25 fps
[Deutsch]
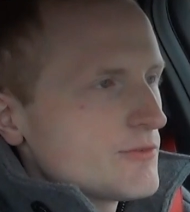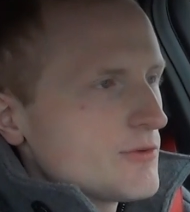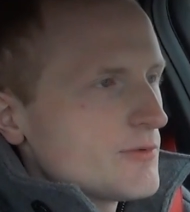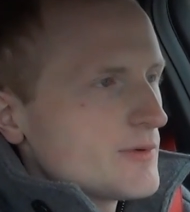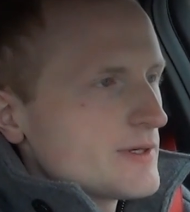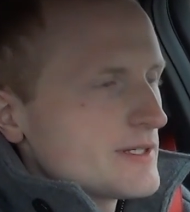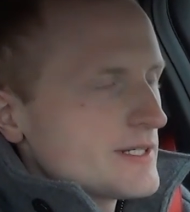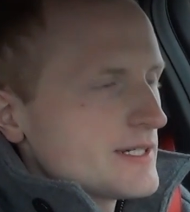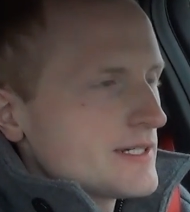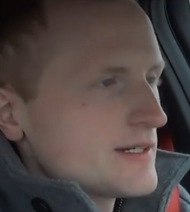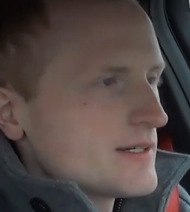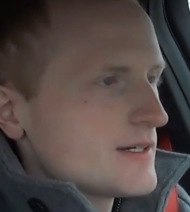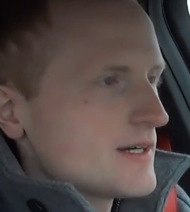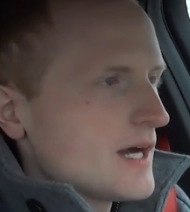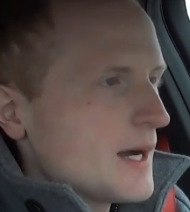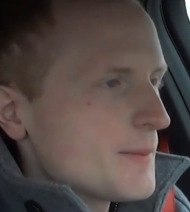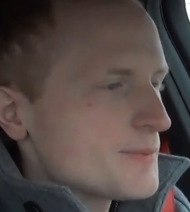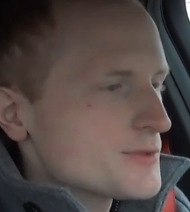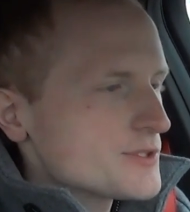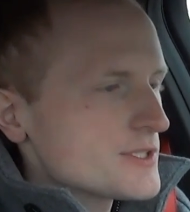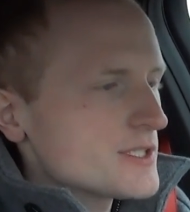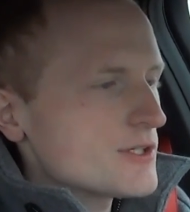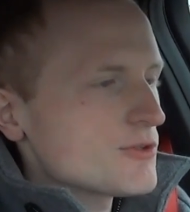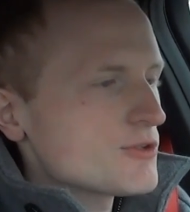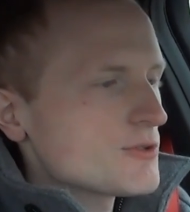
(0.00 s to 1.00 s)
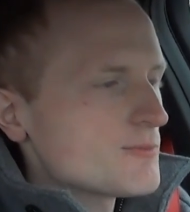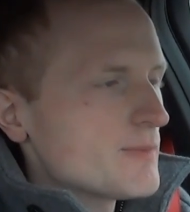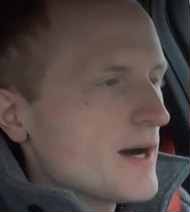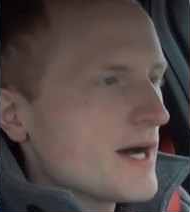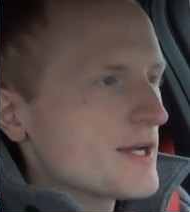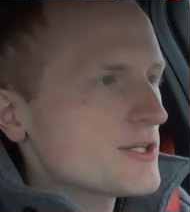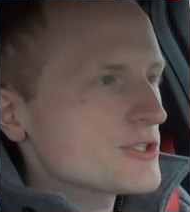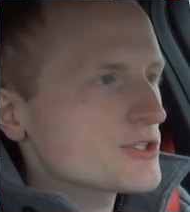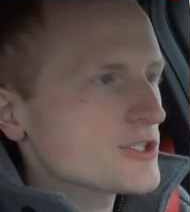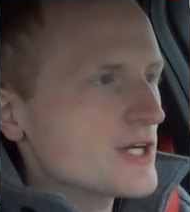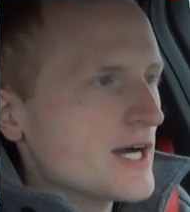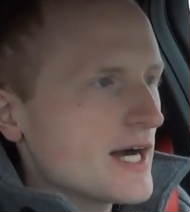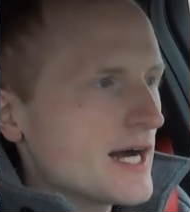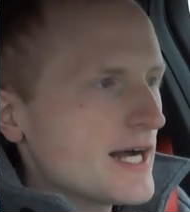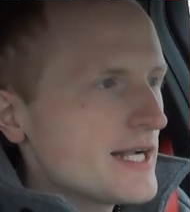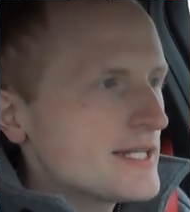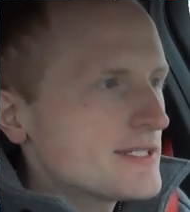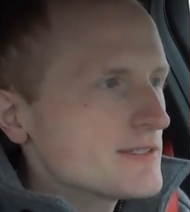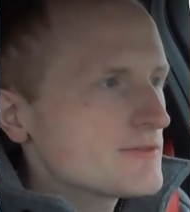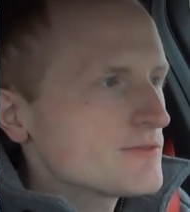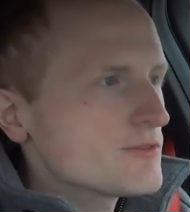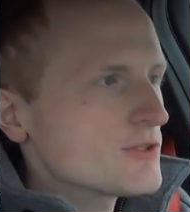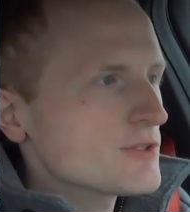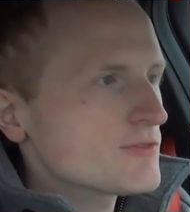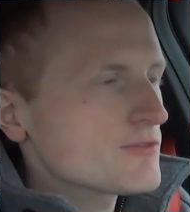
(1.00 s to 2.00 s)
wo der Abstand automatisch
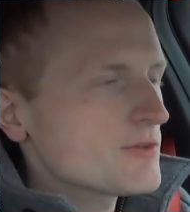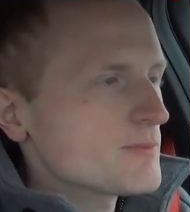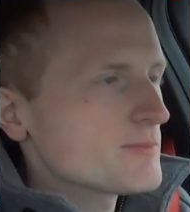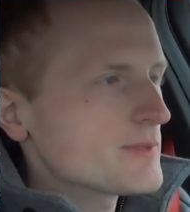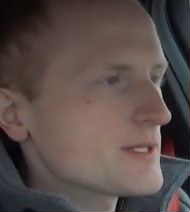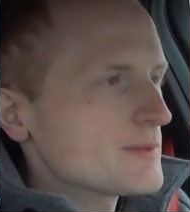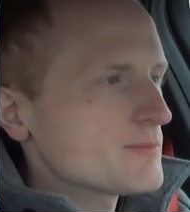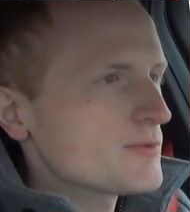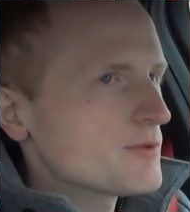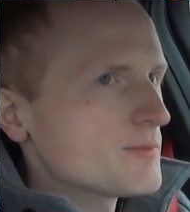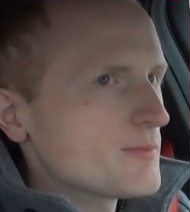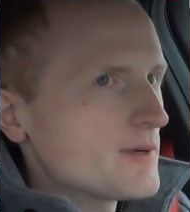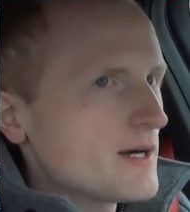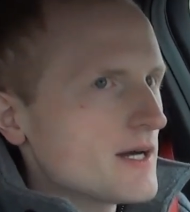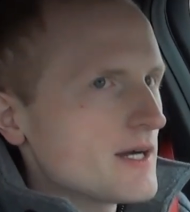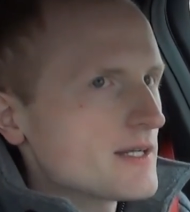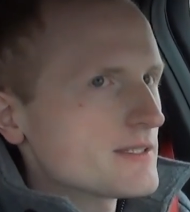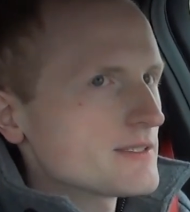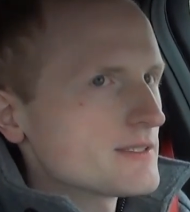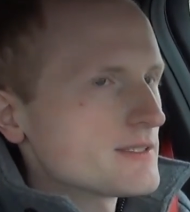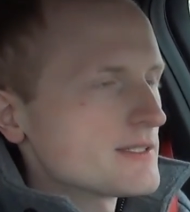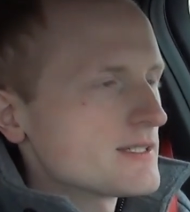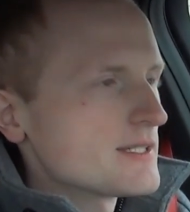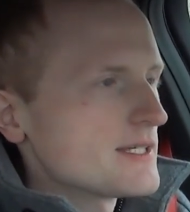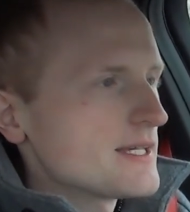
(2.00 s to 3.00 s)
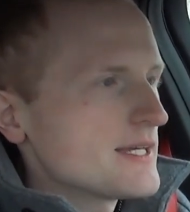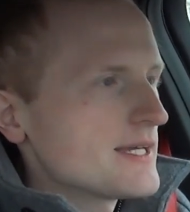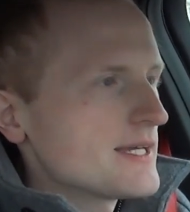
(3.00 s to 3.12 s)
gehalten wird vom Tempomaten.